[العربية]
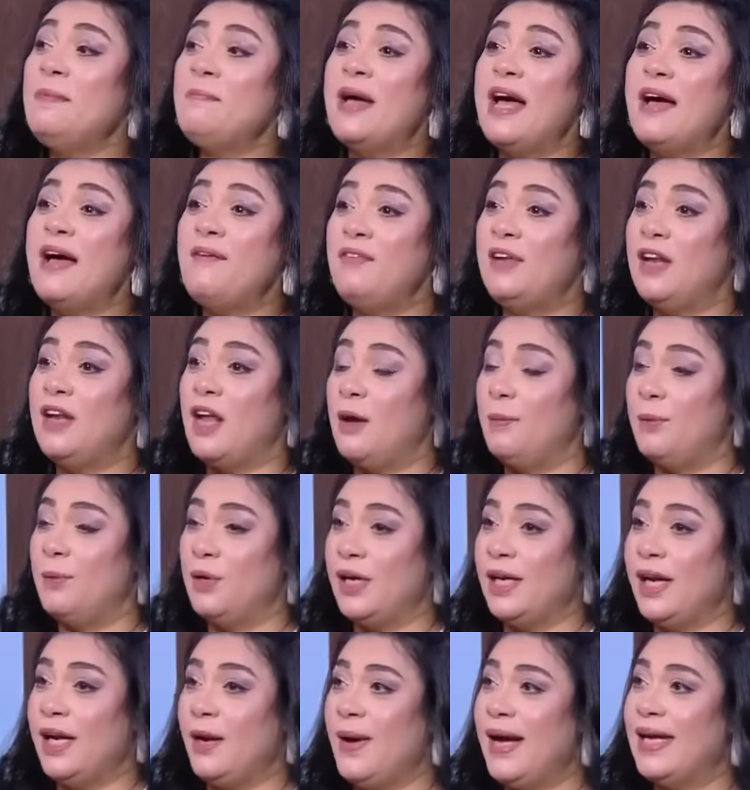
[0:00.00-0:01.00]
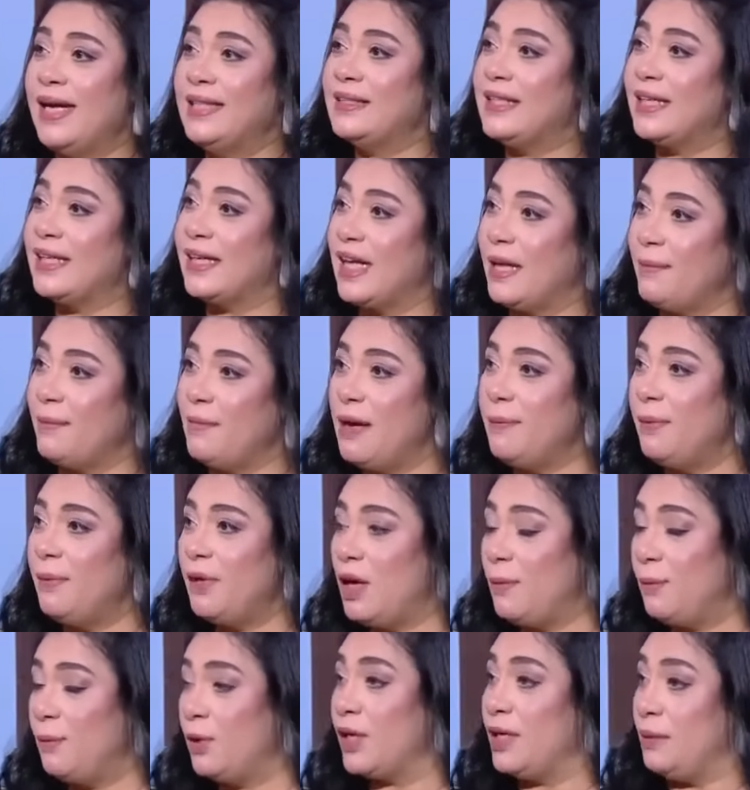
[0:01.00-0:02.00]
طيب، بقى في الابراج لو هنترجمها
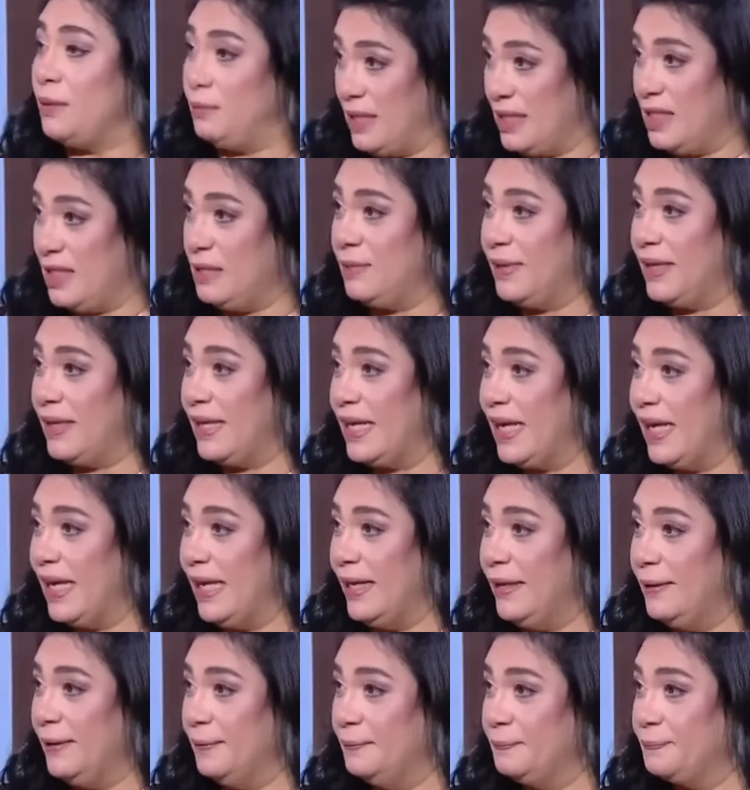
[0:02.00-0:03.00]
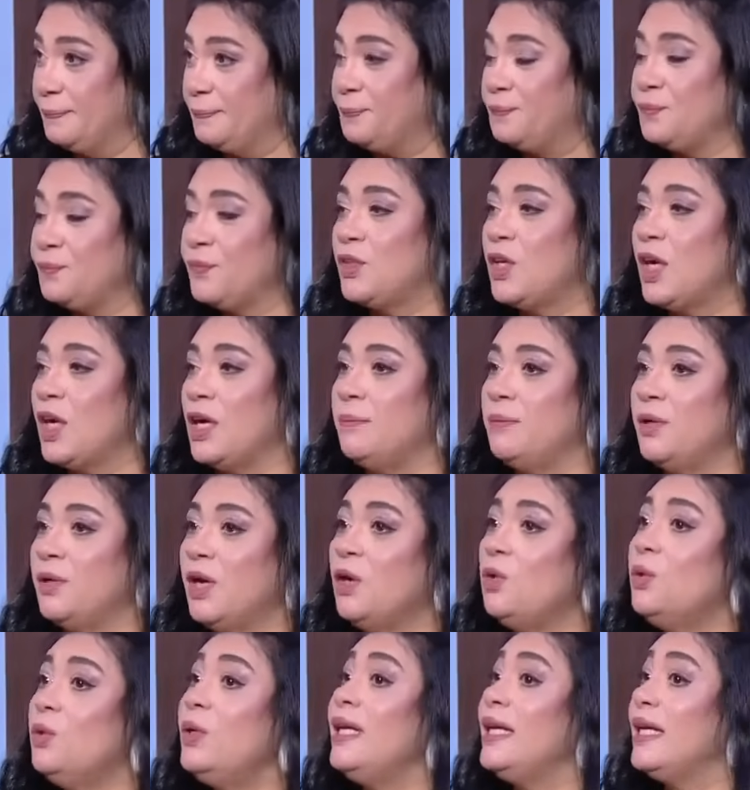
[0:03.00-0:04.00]
بالابراج نبتدي بالرجاله اه طيب
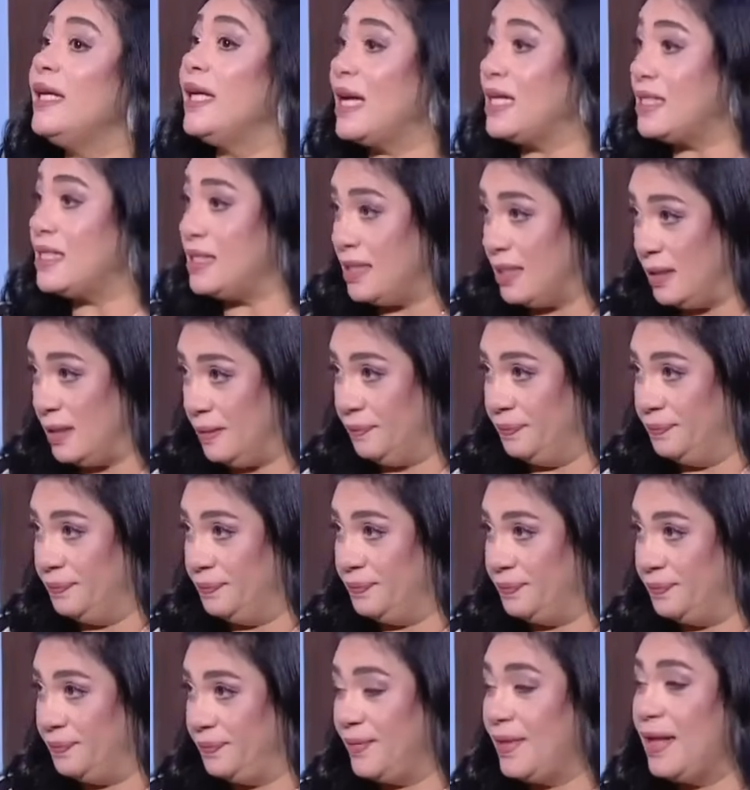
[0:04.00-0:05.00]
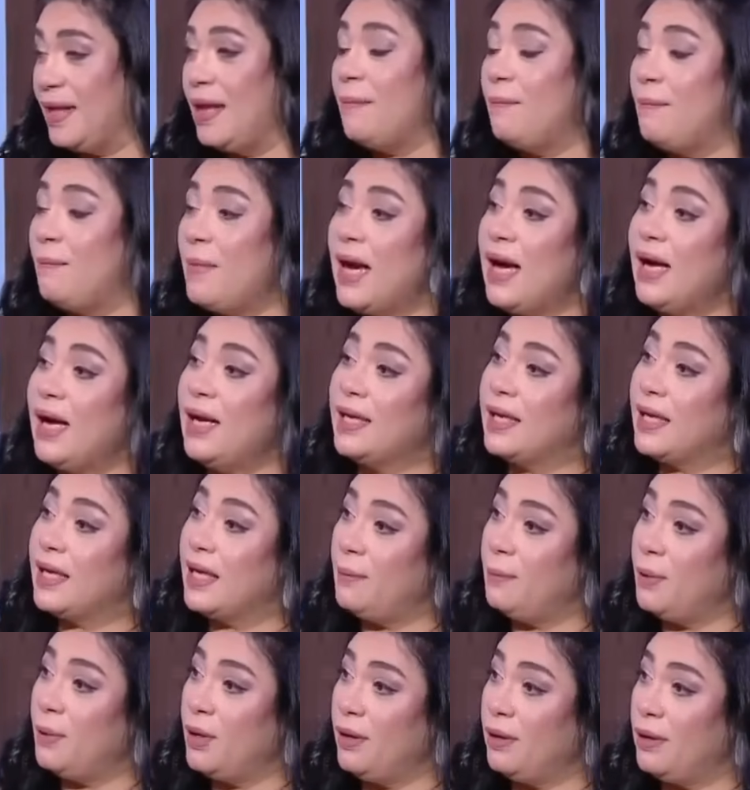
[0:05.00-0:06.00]
رجل الجدي مع
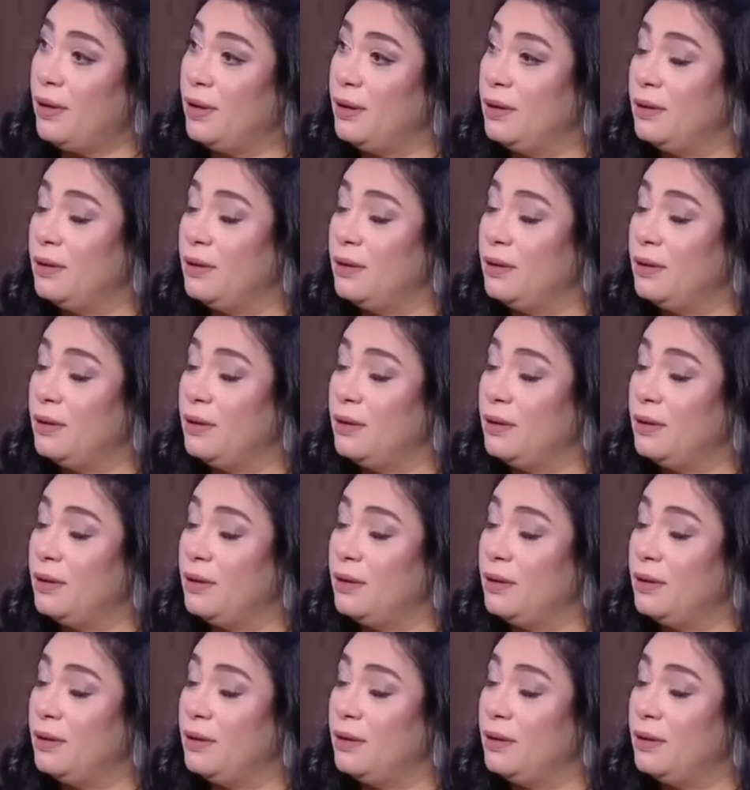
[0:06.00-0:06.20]
الكبر